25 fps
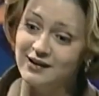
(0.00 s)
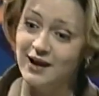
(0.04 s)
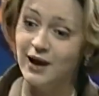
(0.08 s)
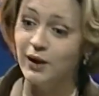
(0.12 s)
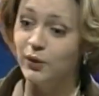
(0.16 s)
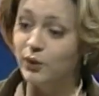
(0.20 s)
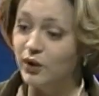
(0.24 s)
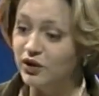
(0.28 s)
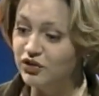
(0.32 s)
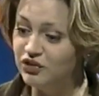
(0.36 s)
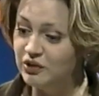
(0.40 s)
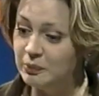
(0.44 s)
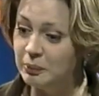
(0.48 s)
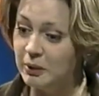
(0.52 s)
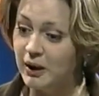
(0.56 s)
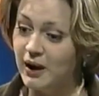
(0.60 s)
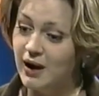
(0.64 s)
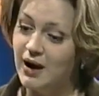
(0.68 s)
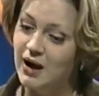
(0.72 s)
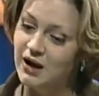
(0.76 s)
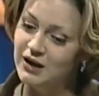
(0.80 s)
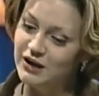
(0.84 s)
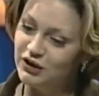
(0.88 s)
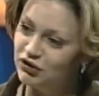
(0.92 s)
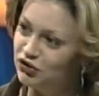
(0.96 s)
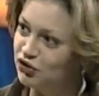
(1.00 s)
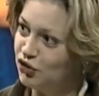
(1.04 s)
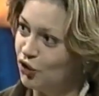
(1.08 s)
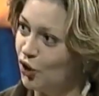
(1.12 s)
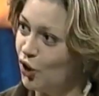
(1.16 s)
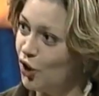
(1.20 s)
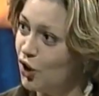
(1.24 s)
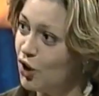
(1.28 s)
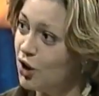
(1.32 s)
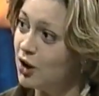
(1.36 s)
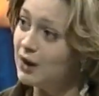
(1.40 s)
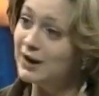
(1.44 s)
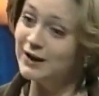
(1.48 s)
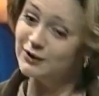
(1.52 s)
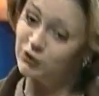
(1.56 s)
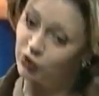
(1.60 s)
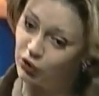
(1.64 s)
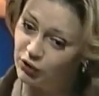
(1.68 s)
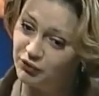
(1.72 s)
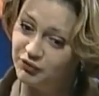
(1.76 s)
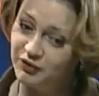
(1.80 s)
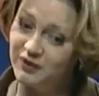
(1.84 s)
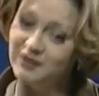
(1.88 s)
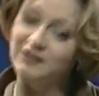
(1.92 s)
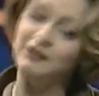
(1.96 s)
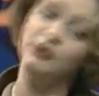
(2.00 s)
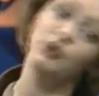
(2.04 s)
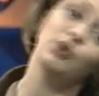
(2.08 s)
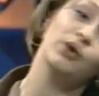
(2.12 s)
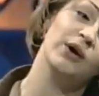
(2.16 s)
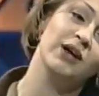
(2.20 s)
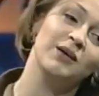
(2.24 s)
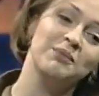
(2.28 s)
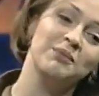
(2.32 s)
ça hein, quoi j'y prends Lichor, les trois frislous et